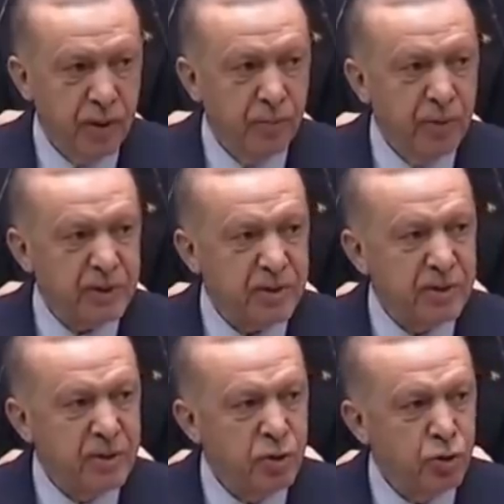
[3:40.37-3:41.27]

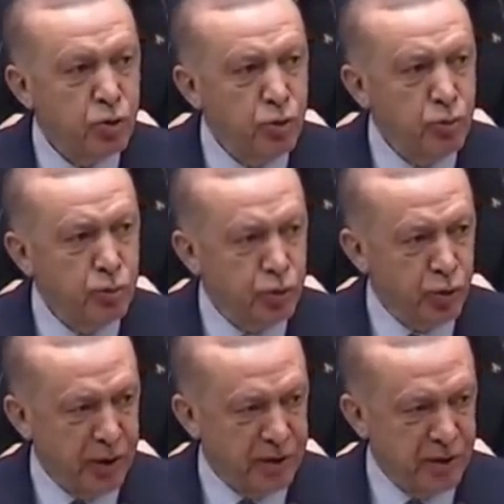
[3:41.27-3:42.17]
Biz tüm bu
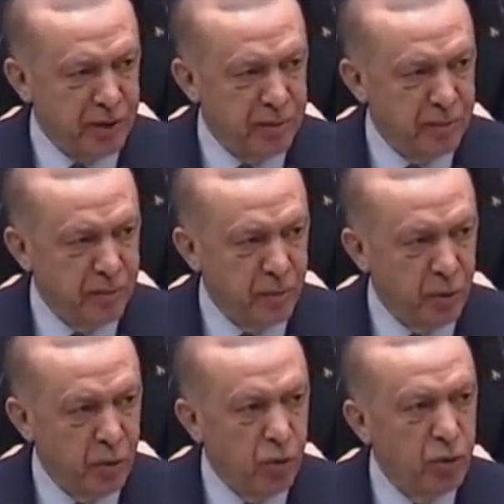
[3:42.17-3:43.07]
süreçte
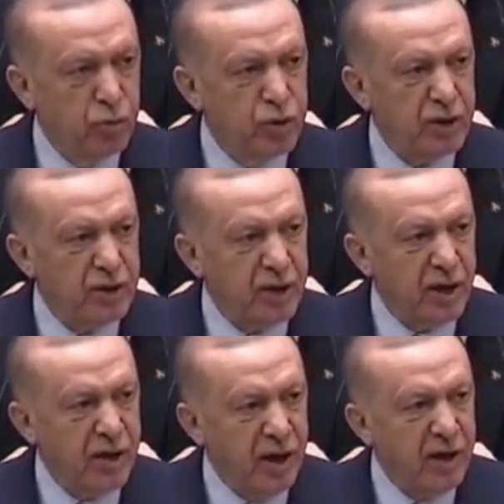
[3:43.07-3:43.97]
önümüze
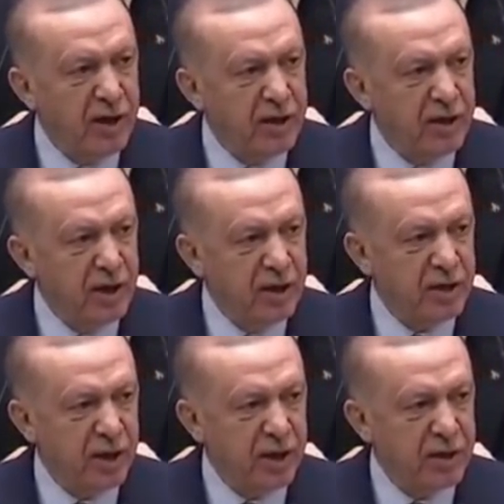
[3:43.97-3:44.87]
çıkan her engeli
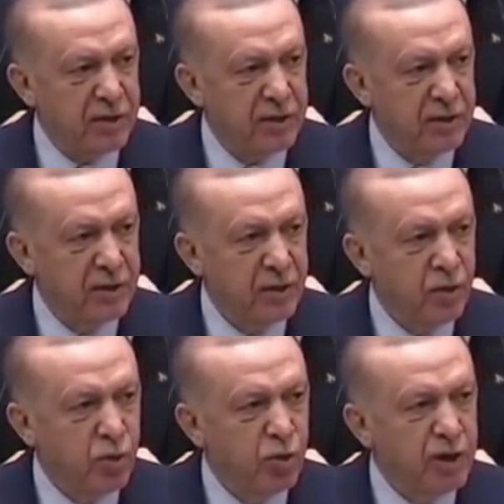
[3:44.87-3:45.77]
aşarak
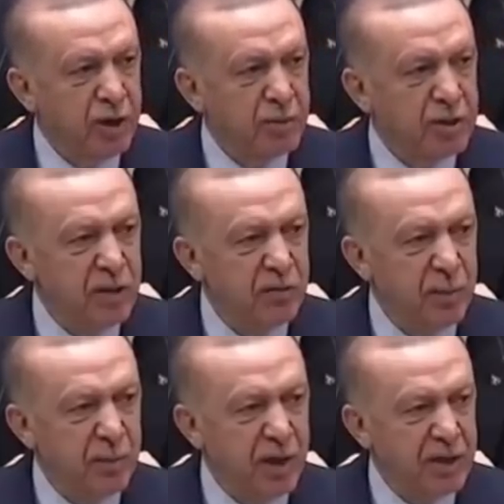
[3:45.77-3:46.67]
ülkemizin ve
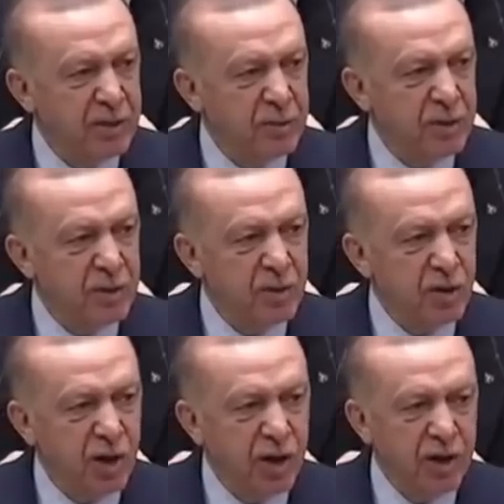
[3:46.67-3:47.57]
milletimizin
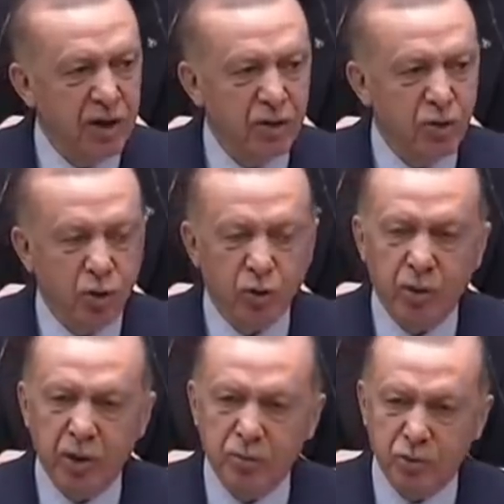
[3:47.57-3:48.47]
çıkarlarını
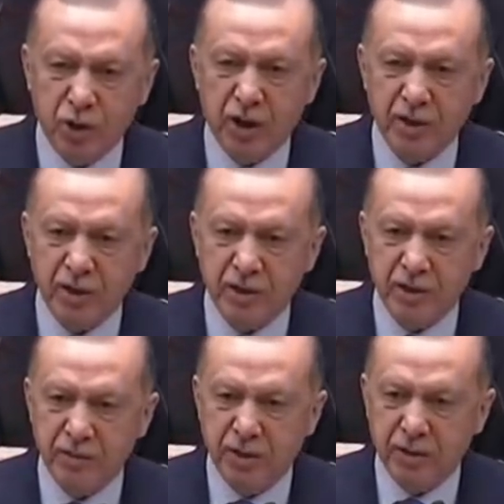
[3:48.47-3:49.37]
korumanın
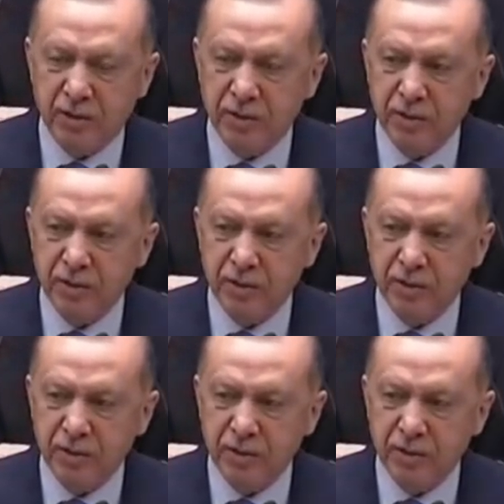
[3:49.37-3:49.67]
mücadelesini verdik.